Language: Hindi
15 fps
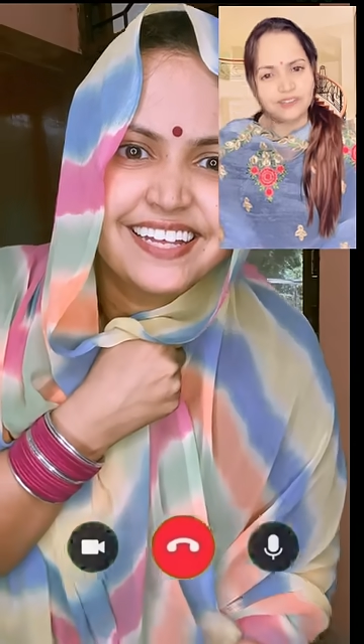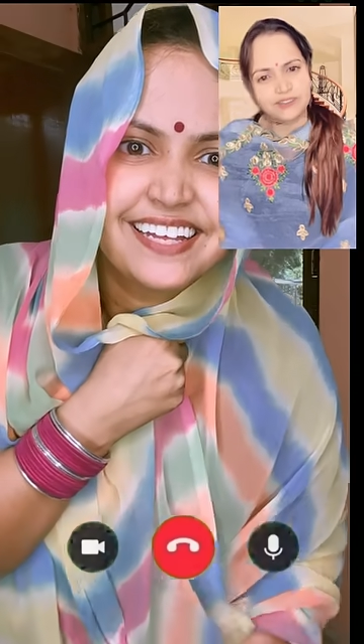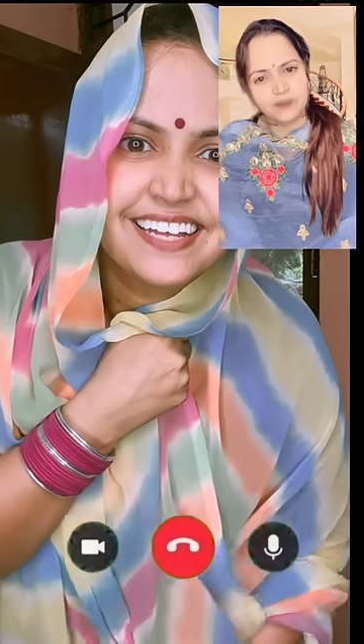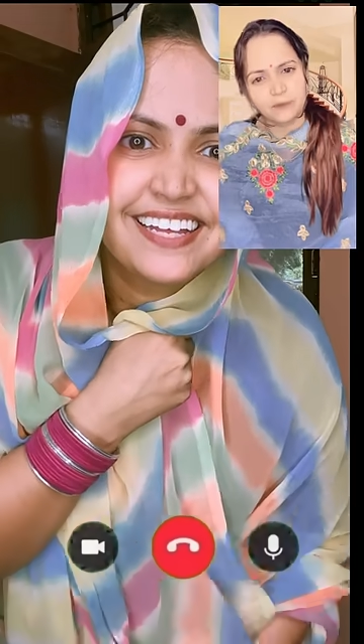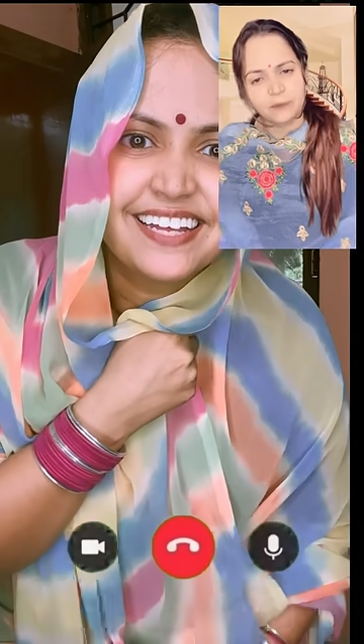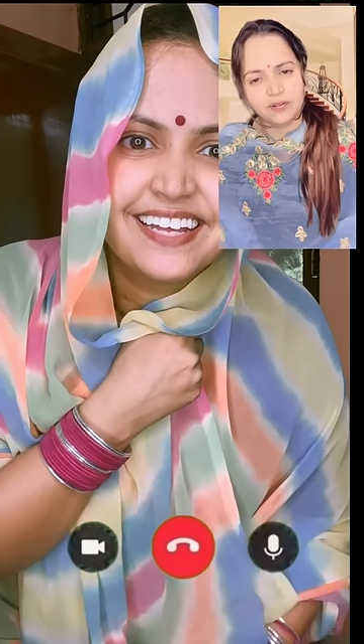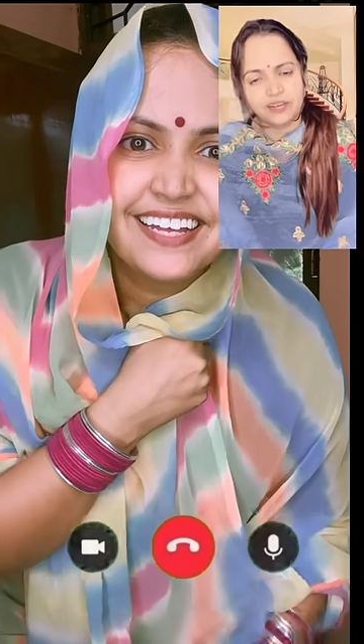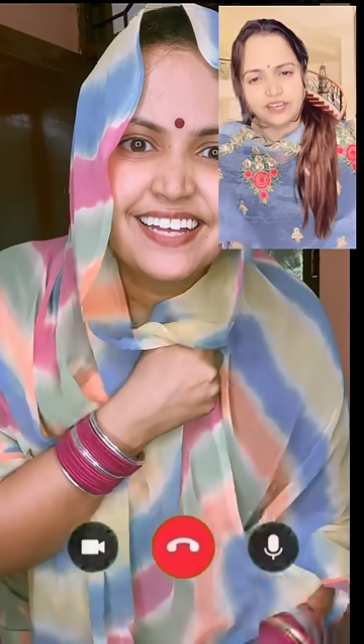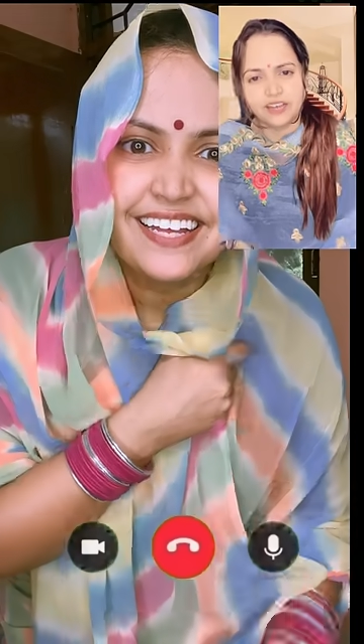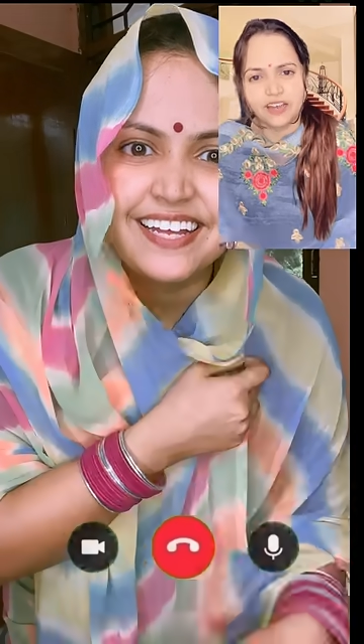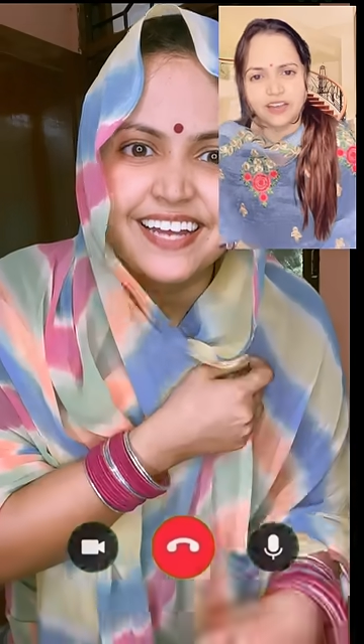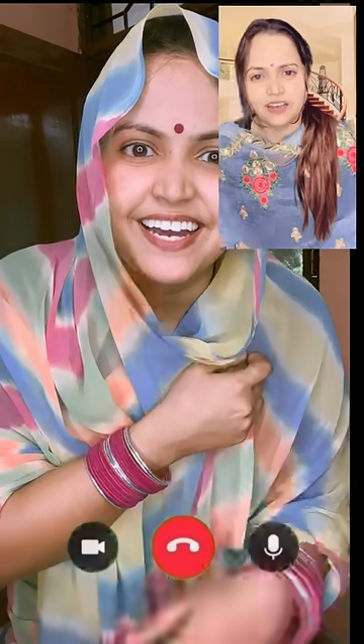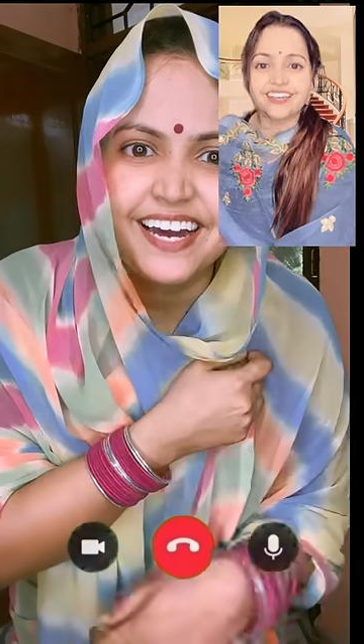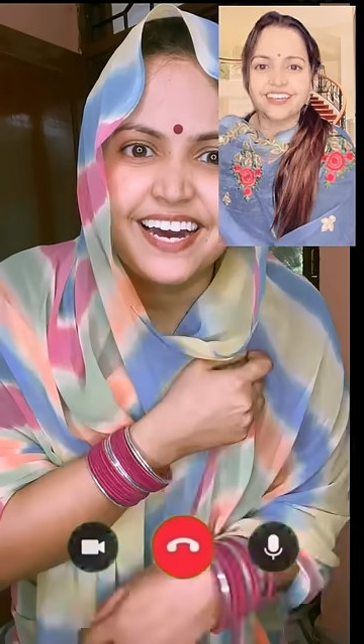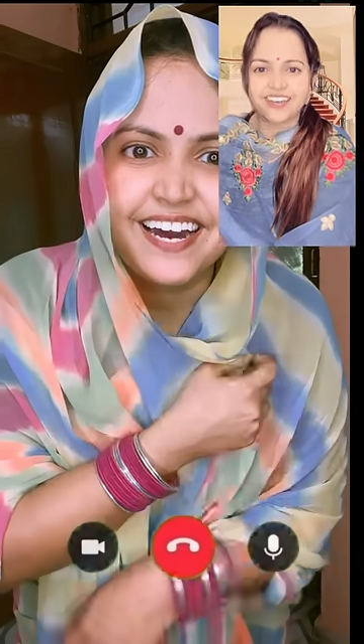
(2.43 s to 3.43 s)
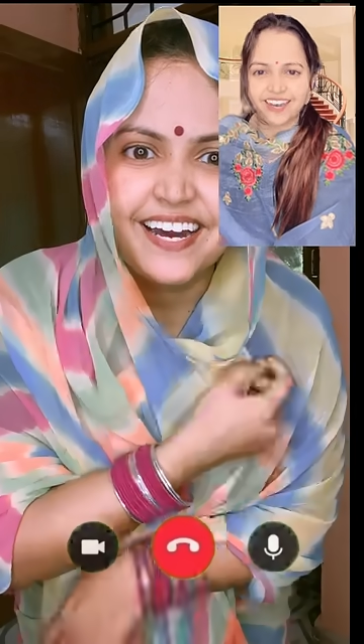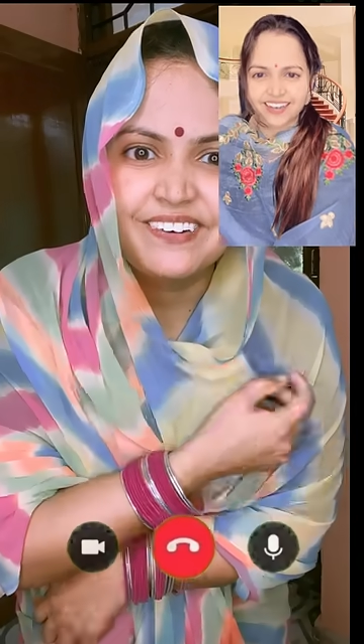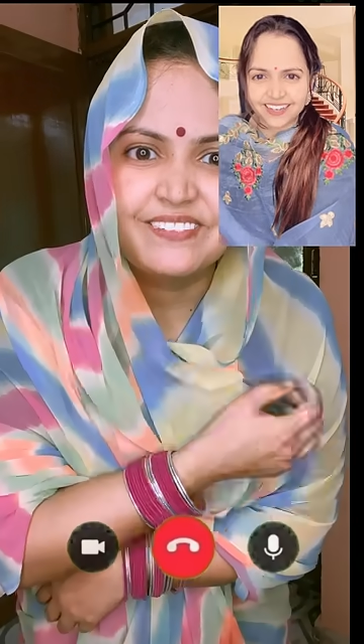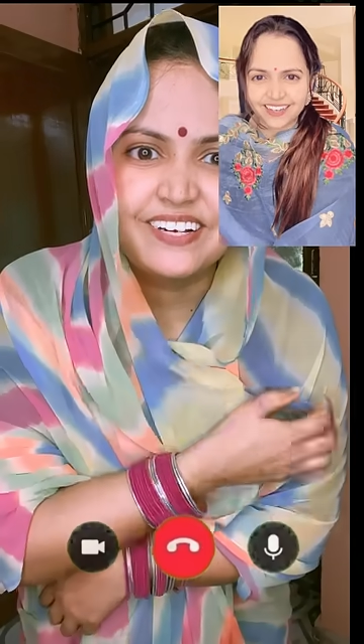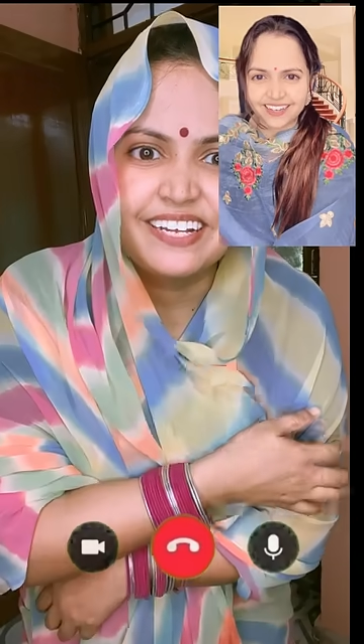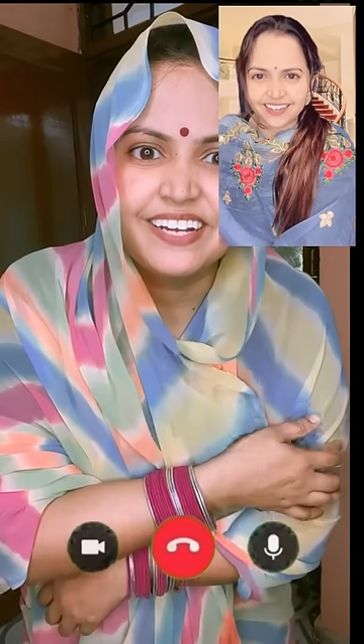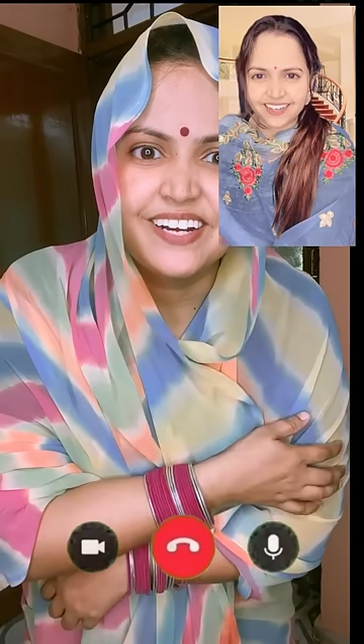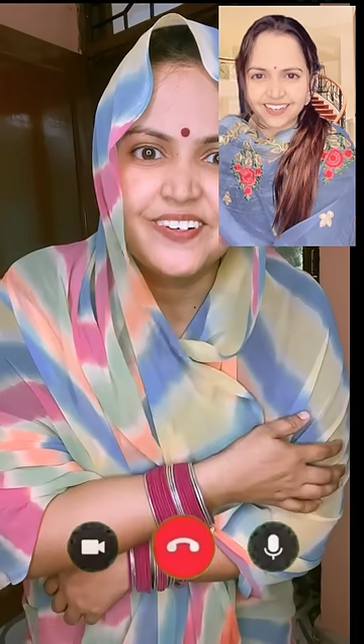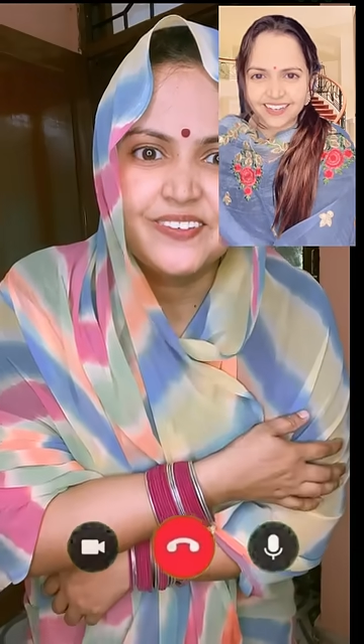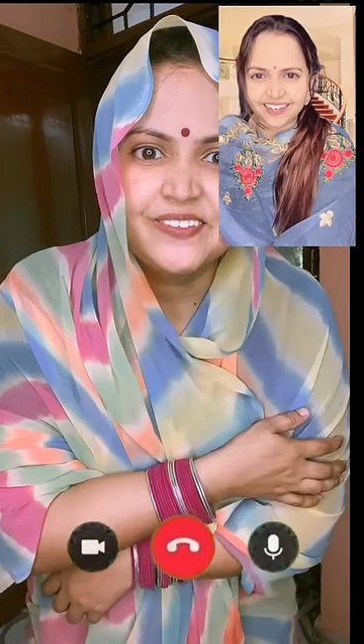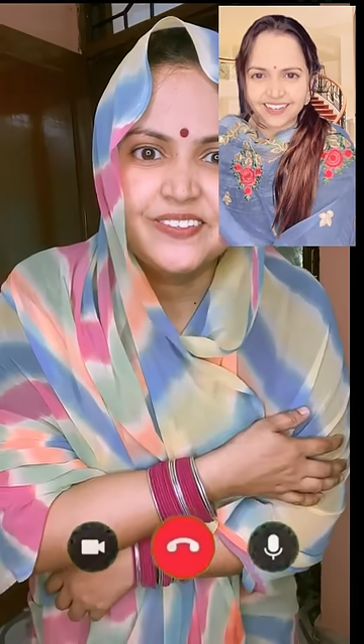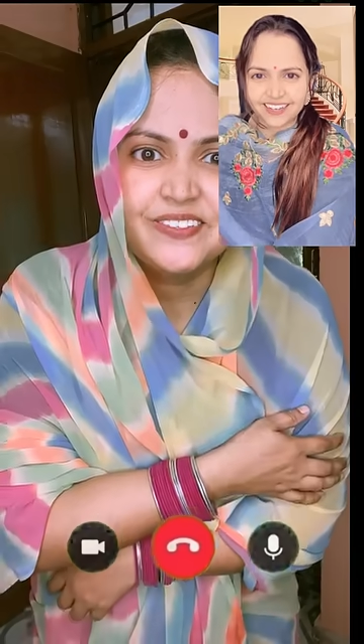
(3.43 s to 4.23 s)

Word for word: और सब बढ़िया हाँ बढ़िया हूँ